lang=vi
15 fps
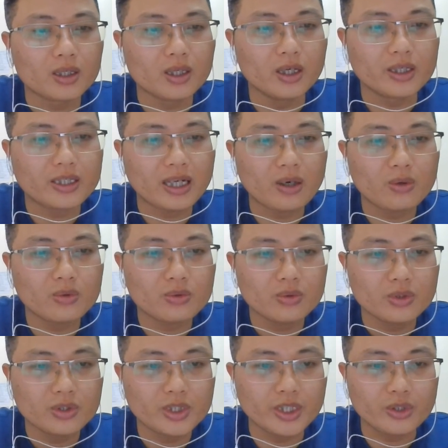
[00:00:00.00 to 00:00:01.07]
Đời sau
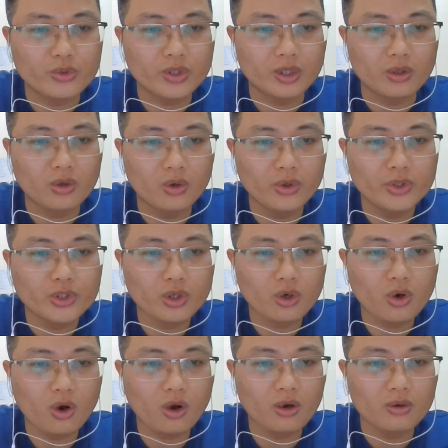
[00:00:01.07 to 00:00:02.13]
chỉ truyền ngôi cho
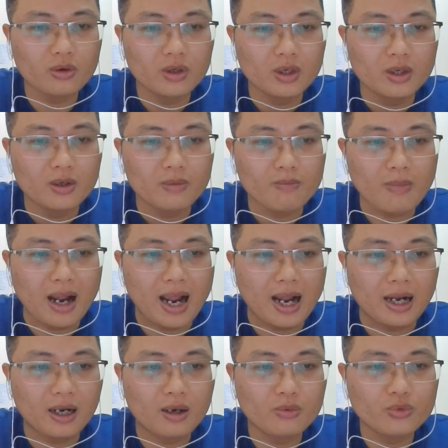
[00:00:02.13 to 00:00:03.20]
con
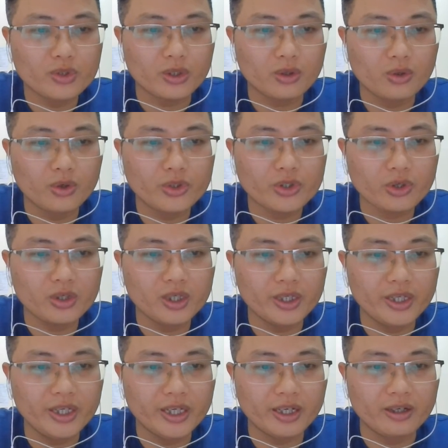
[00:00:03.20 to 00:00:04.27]
mà không truyền ngôi cho
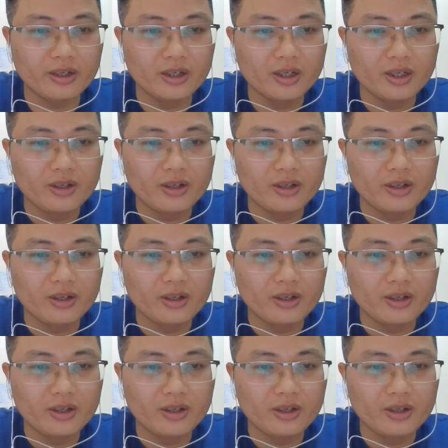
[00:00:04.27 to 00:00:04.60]
người hiền,